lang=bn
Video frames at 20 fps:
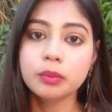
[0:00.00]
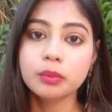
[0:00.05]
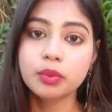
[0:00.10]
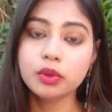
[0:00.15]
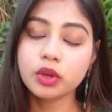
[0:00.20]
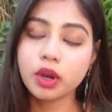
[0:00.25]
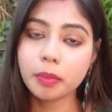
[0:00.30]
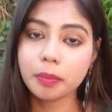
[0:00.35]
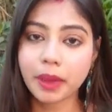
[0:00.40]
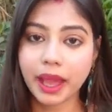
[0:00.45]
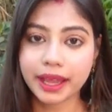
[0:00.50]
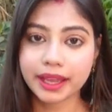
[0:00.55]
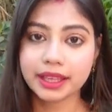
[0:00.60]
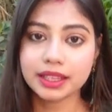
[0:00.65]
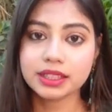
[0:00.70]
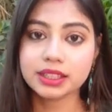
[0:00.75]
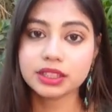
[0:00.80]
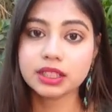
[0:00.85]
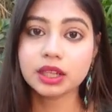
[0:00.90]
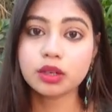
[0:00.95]
পুরো
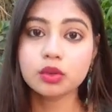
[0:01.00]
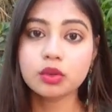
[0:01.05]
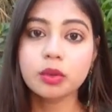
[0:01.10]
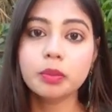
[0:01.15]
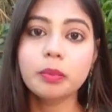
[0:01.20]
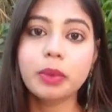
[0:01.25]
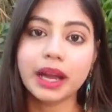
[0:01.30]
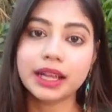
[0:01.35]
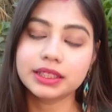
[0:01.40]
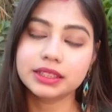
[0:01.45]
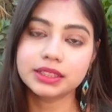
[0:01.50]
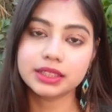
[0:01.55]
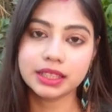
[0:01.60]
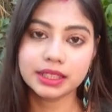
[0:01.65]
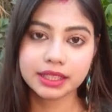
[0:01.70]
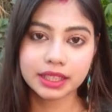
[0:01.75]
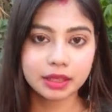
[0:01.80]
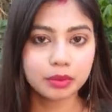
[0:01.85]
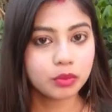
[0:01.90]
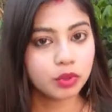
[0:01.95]
প্যাকেজটা খুব
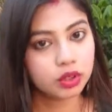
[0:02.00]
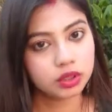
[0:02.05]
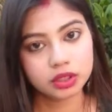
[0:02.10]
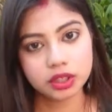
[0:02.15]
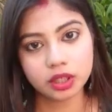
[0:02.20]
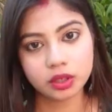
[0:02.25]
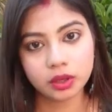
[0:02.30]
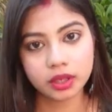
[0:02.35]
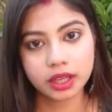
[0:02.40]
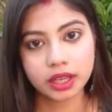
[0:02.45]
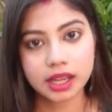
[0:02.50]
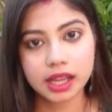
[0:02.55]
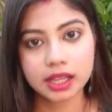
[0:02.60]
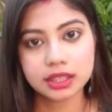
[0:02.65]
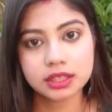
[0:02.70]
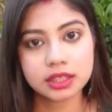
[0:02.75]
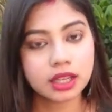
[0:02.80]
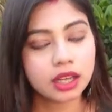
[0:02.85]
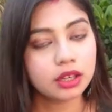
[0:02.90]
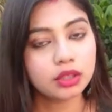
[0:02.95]
বাজেটের মধ্যে হয়ে
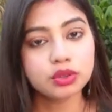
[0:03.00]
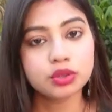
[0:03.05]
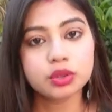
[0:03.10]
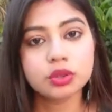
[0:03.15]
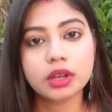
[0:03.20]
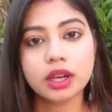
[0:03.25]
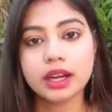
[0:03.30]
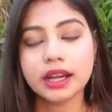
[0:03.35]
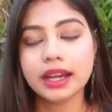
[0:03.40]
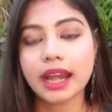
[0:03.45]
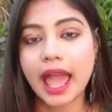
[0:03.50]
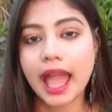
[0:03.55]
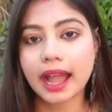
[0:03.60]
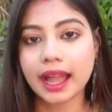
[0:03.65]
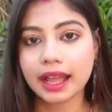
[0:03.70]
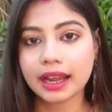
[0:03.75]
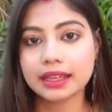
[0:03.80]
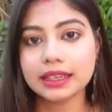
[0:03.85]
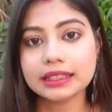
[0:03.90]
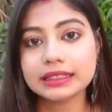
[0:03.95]
গেছে কারণ সুগারের এক
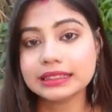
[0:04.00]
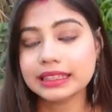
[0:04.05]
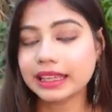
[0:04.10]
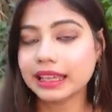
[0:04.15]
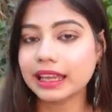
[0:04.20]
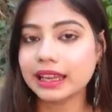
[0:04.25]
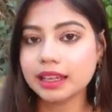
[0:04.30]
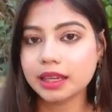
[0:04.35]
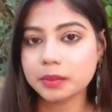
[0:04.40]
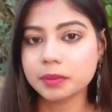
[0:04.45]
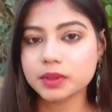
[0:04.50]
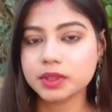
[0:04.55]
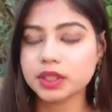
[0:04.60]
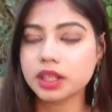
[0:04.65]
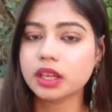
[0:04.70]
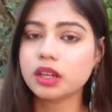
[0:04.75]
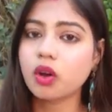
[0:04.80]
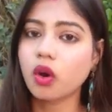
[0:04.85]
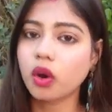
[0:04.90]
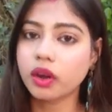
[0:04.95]
একটা সিঙ্গেল
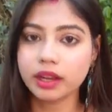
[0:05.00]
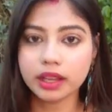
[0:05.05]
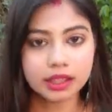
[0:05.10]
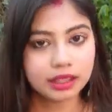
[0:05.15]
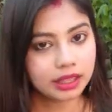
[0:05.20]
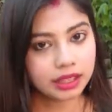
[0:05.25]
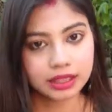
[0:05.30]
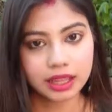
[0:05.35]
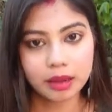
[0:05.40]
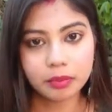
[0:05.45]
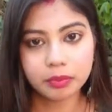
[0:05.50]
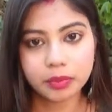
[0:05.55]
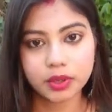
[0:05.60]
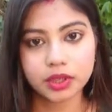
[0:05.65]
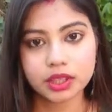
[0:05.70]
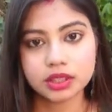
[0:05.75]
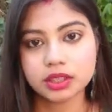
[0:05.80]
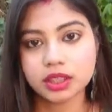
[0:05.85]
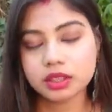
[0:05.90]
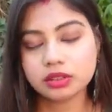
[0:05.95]
লিপস্টিক অনেকটা দাম
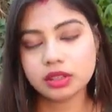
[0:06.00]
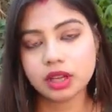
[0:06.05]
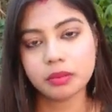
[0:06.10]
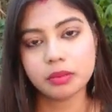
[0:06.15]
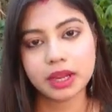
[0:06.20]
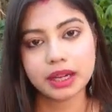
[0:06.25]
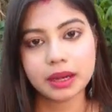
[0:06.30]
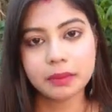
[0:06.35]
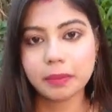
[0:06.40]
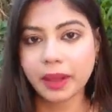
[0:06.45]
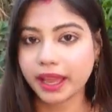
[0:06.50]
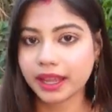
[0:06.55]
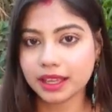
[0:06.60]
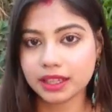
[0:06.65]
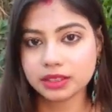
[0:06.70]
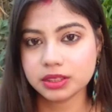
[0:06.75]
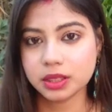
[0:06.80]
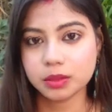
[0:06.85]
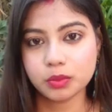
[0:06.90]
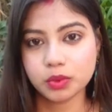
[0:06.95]
পড়ে যায় তো আমি একটা
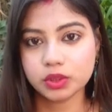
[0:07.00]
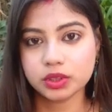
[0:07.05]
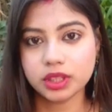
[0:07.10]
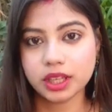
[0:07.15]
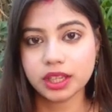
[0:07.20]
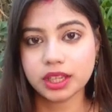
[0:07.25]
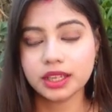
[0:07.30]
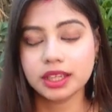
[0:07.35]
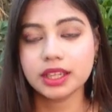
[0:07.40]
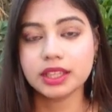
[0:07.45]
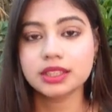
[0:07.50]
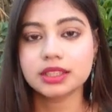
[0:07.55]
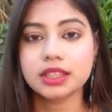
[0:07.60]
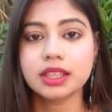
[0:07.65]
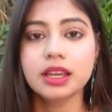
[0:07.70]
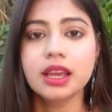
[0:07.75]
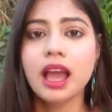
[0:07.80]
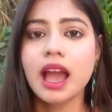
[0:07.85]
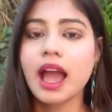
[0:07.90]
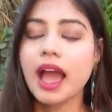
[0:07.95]
প্যাকেজের মধ্যে কিনেছি
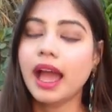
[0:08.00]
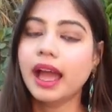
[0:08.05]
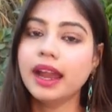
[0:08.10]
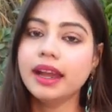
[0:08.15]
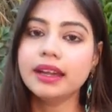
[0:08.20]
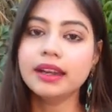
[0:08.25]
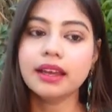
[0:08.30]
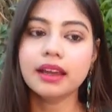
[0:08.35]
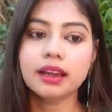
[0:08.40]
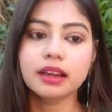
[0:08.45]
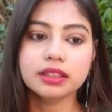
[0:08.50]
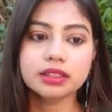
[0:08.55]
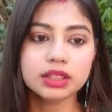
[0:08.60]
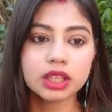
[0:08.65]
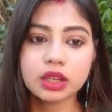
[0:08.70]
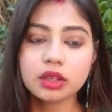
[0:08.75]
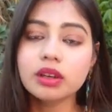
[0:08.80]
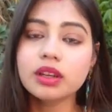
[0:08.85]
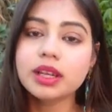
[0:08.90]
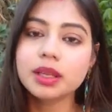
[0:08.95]
অ্যান্ড যে
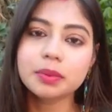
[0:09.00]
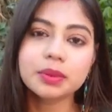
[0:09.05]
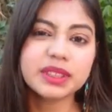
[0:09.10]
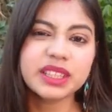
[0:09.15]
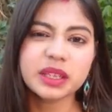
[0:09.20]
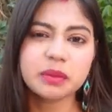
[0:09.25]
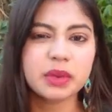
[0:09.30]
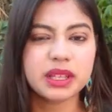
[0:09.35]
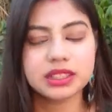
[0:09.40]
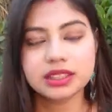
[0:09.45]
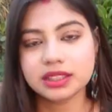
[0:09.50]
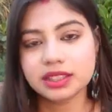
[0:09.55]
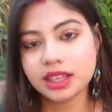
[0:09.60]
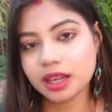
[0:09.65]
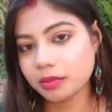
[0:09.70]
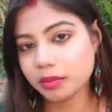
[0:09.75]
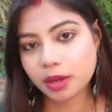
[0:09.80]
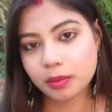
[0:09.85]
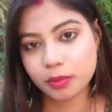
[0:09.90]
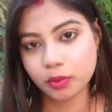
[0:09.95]
কোনো লিপস্টিক বেশি দিন
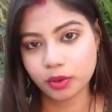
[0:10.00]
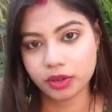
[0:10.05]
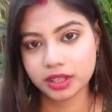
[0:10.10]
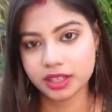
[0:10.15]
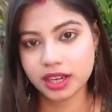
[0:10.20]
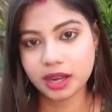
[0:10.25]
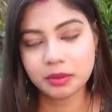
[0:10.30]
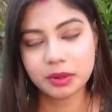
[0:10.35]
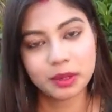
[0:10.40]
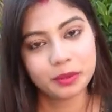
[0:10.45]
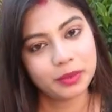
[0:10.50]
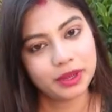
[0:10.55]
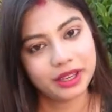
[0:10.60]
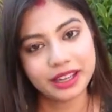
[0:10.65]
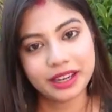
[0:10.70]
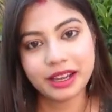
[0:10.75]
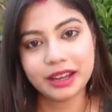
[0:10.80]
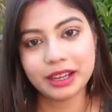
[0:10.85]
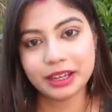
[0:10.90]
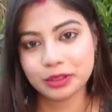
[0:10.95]
আমরা পরি না আমরা
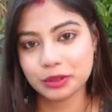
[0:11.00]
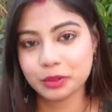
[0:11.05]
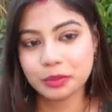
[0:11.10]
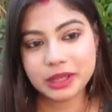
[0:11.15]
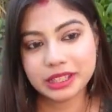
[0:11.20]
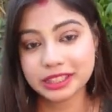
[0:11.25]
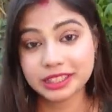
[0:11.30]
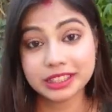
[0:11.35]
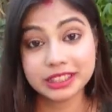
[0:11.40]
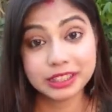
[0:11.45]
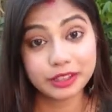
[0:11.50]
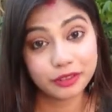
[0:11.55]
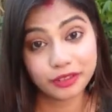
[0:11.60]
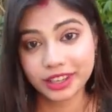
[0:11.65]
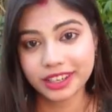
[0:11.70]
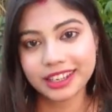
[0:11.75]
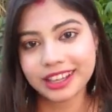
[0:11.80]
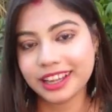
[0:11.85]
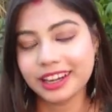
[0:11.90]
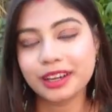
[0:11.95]
মেয়েরা একটু বেশি
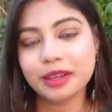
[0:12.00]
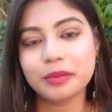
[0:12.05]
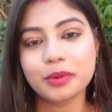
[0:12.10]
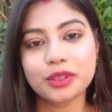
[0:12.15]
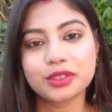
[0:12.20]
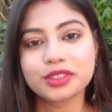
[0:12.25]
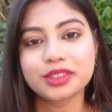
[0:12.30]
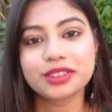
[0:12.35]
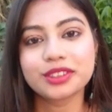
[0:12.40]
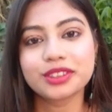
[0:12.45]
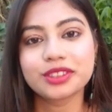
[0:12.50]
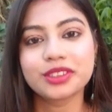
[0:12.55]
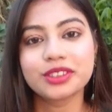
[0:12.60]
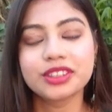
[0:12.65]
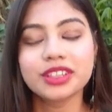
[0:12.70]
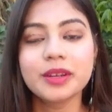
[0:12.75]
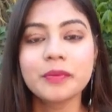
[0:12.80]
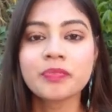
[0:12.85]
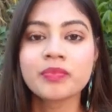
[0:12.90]
ডিফারেন্ট কালার পছন্দ করি